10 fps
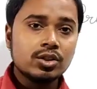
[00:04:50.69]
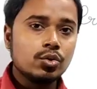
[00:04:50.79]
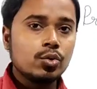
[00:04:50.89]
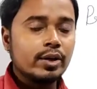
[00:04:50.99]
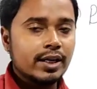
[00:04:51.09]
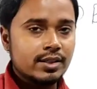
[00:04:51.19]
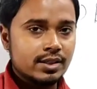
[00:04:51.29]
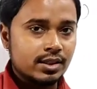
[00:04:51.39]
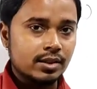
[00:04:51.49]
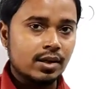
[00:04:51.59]
तो यू कैन
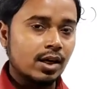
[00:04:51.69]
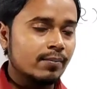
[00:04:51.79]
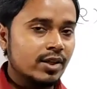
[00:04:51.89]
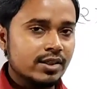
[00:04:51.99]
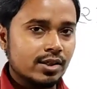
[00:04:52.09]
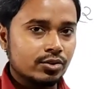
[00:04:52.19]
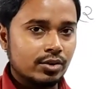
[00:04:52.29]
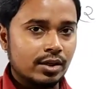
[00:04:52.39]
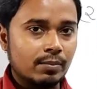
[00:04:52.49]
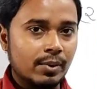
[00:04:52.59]
सी अब देख सकते
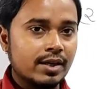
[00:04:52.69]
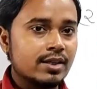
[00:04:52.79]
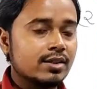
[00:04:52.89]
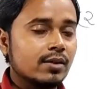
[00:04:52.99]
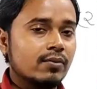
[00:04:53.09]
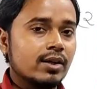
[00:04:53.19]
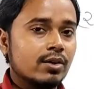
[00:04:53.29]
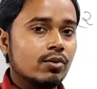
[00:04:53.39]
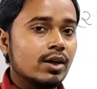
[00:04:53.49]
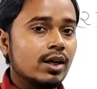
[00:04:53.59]
हो यहाँ पर जिसका
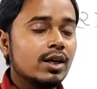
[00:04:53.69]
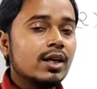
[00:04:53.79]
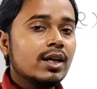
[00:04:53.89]
फिगर होगा